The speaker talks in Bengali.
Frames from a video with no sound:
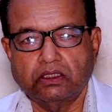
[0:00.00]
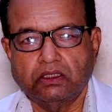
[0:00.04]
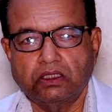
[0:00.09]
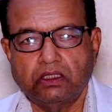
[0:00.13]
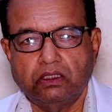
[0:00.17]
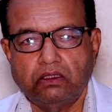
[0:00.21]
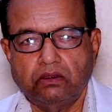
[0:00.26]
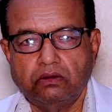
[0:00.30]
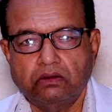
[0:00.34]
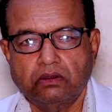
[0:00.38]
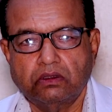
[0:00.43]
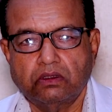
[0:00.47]
আছে
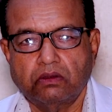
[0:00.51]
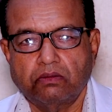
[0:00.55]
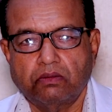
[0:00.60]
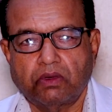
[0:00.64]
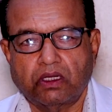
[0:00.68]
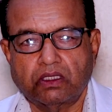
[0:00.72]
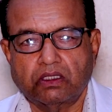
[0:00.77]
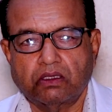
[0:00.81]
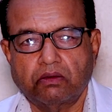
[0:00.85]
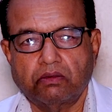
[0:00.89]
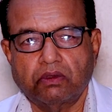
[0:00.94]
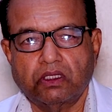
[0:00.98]
যে
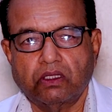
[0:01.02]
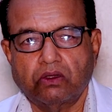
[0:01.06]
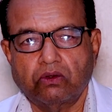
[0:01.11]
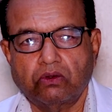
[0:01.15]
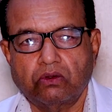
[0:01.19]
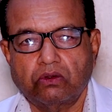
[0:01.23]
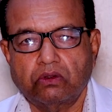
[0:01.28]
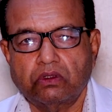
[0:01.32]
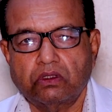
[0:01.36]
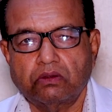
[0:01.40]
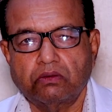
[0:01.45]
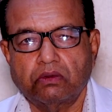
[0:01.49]
মাথা ব্যথাও
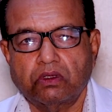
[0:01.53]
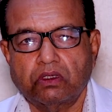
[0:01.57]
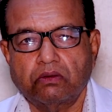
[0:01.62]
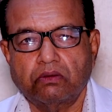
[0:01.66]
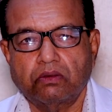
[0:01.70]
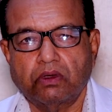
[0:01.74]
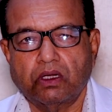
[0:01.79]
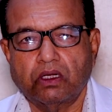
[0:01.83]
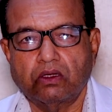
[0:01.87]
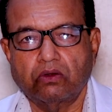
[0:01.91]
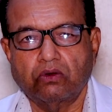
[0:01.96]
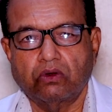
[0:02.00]
হতে পারে
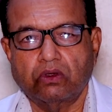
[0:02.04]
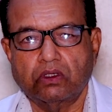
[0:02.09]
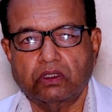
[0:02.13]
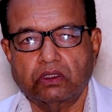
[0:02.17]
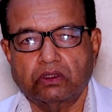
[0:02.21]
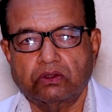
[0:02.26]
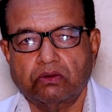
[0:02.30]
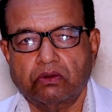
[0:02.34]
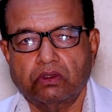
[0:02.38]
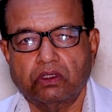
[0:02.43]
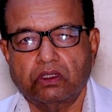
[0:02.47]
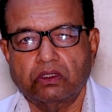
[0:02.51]
বা অনেক
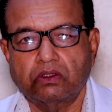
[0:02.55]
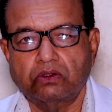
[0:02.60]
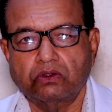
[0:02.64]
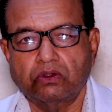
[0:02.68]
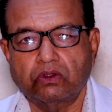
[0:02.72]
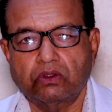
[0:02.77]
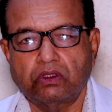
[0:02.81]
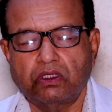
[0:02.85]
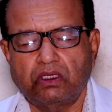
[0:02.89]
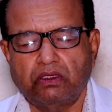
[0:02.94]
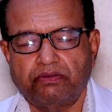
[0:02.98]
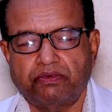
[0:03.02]
সময়
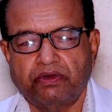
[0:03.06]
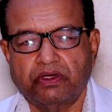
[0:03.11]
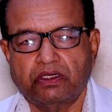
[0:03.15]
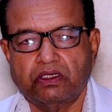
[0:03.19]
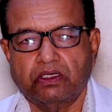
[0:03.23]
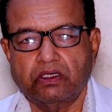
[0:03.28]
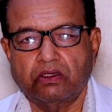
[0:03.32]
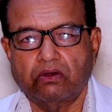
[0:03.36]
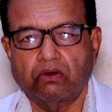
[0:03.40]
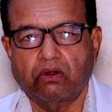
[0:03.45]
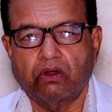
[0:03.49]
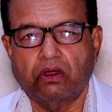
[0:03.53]
যদি
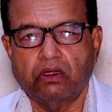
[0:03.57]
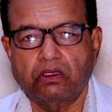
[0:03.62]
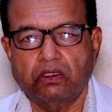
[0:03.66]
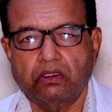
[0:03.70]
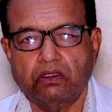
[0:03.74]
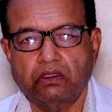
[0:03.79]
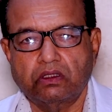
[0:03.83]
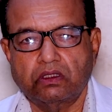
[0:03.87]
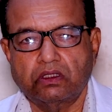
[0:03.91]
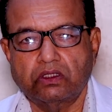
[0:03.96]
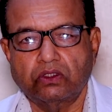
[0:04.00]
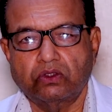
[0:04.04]
ইনফেক্টেড হয়
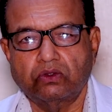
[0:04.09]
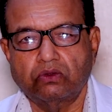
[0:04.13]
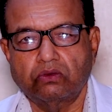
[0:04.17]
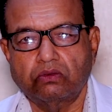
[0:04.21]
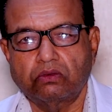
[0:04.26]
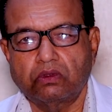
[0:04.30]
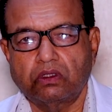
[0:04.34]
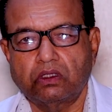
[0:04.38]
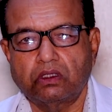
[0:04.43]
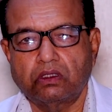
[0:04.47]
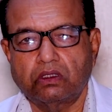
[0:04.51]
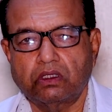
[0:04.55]
কিছু
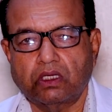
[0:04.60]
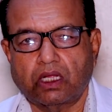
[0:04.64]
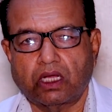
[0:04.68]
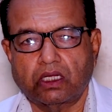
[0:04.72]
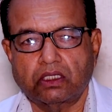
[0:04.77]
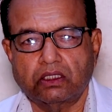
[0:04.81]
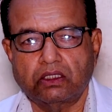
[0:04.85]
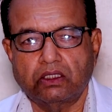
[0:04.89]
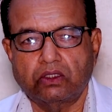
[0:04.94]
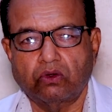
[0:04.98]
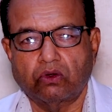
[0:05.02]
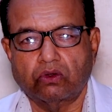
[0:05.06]
নাক
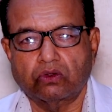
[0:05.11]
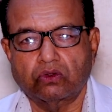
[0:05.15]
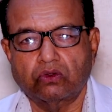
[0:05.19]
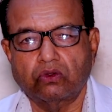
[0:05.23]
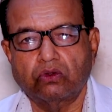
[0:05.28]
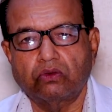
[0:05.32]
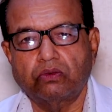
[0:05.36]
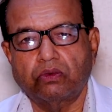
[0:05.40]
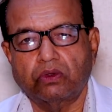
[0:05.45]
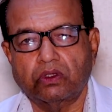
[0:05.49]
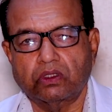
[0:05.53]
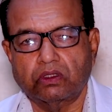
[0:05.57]
দিয়ে
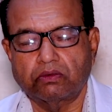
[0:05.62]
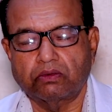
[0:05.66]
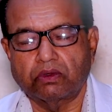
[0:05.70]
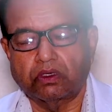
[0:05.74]
রক্তও পড়তে